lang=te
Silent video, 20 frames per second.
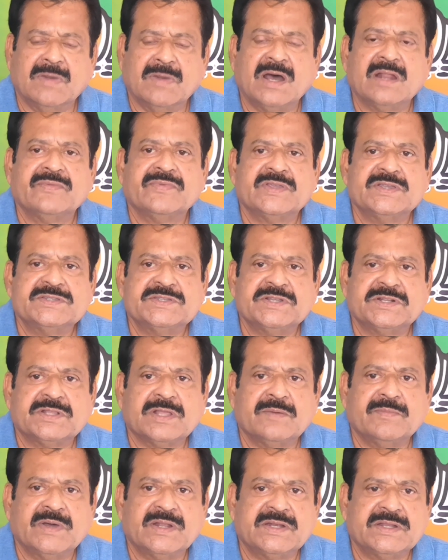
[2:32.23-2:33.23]
భారతీయ
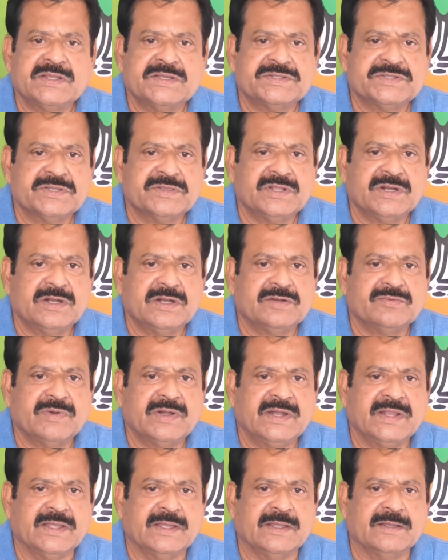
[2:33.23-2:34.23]
జనతా పార్టీకి
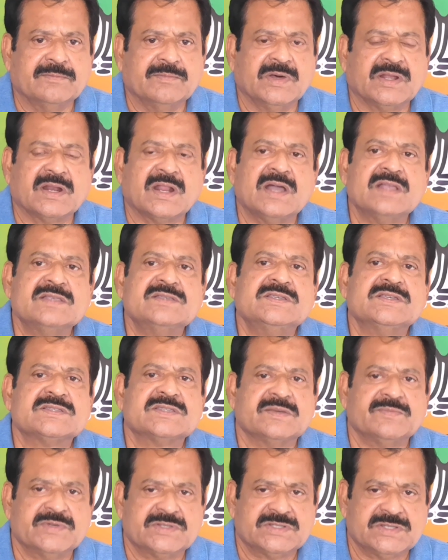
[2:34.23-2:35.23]
చెందినటువంటి
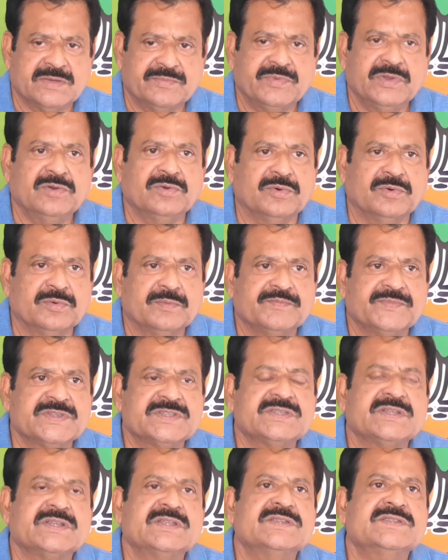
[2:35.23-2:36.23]
రాజ్యసభ సభ్యులు
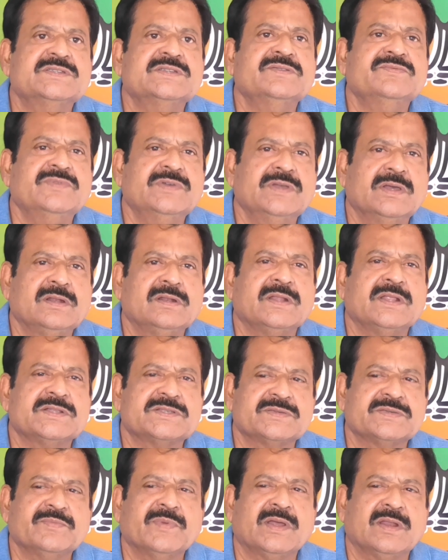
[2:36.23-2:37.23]
శ్రీ జీవీఎల్
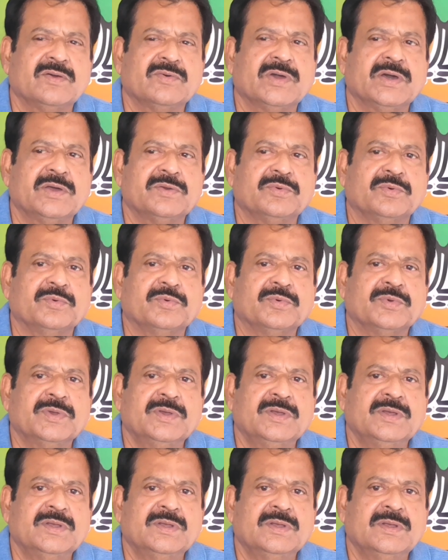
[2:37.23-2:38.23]
నరసింహారావు గారు
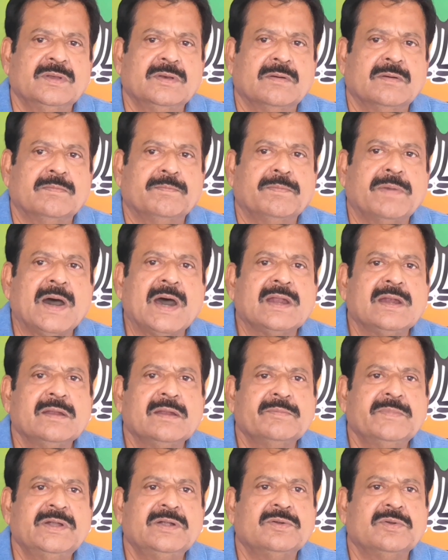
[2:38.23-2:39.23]

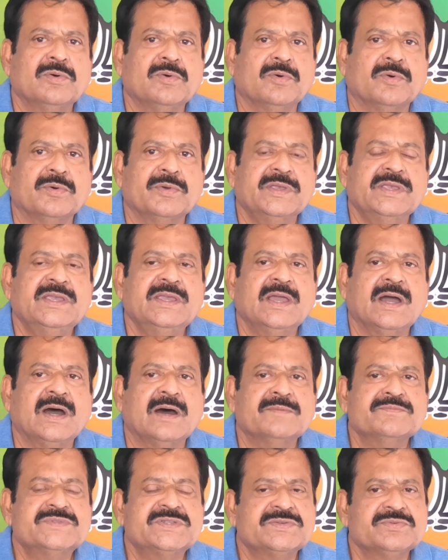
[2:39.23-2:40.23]
పార్లమెంట్లో ఈ
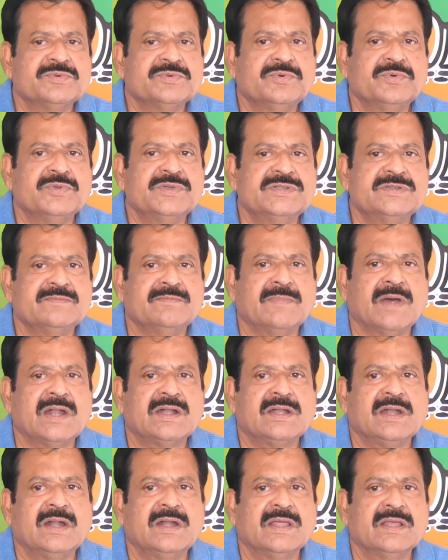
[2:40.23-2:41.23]
అంశం గురించి
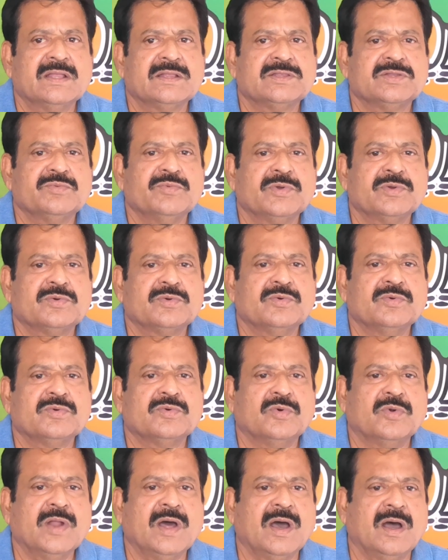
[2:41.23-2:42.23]
మాట్లాడేంత వరకు
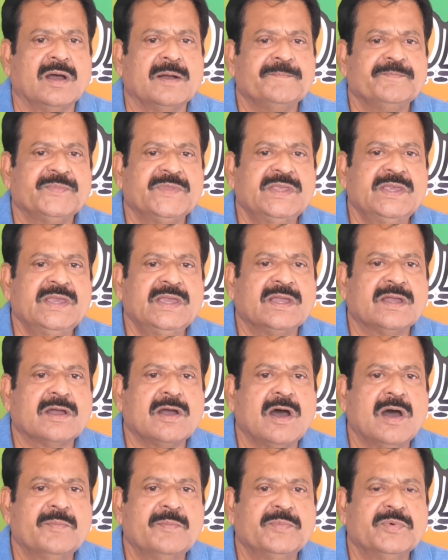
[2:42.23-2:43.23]
కూడా ఈ
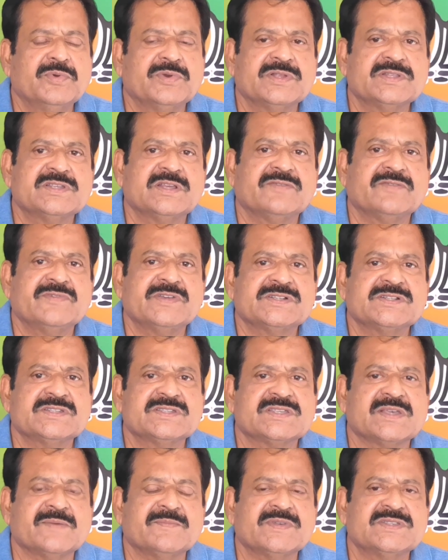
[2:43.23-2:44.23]
కాపు
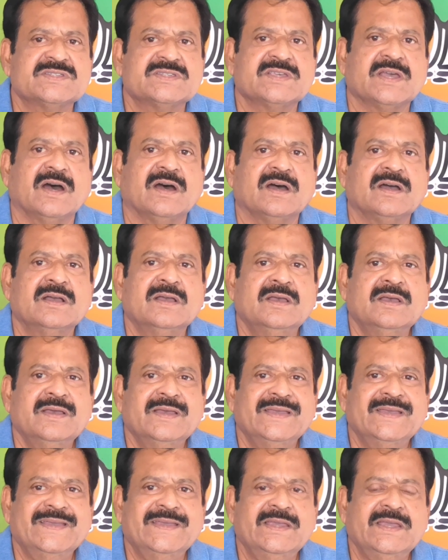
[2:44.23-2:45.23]
రిజర్వేషన్ సమస్య
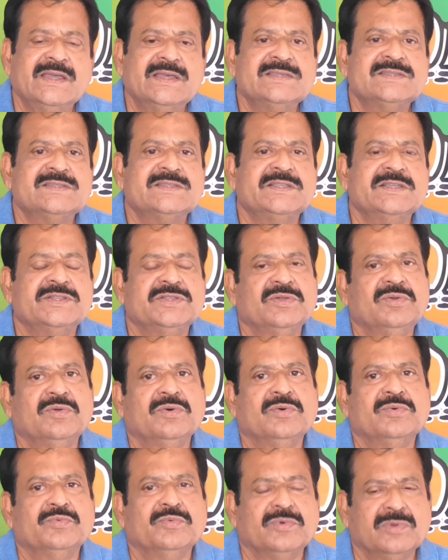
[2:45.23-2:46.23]
ఏ
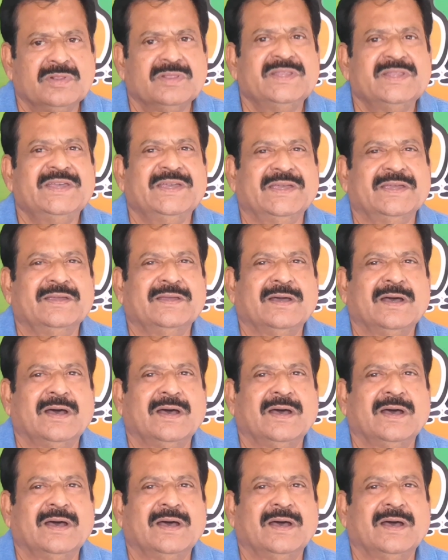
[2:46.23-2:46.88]
స్థితిలో ఉంది